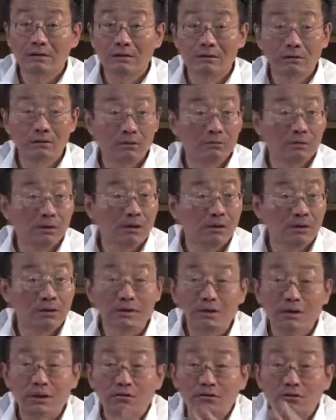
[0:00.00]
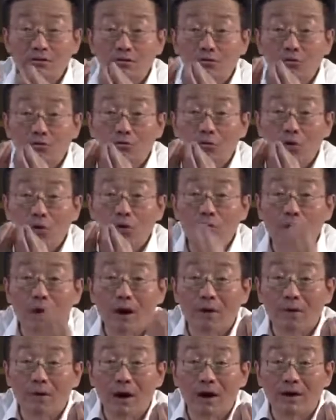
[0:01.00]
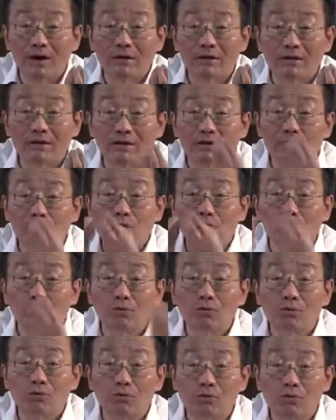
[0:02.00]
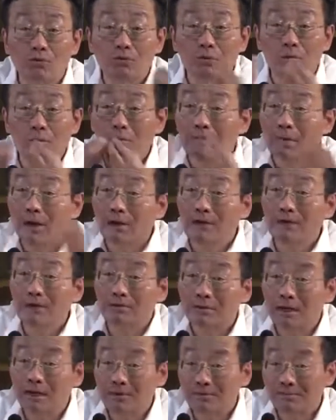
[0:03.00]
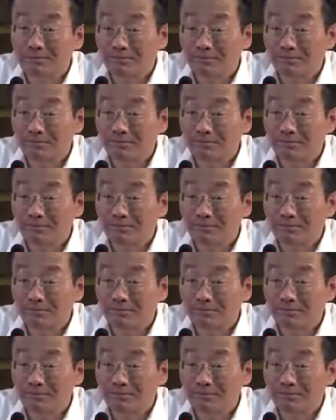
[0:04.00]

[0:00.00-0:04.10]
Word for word: 因为没有利益多元化和利益冲突，没有的，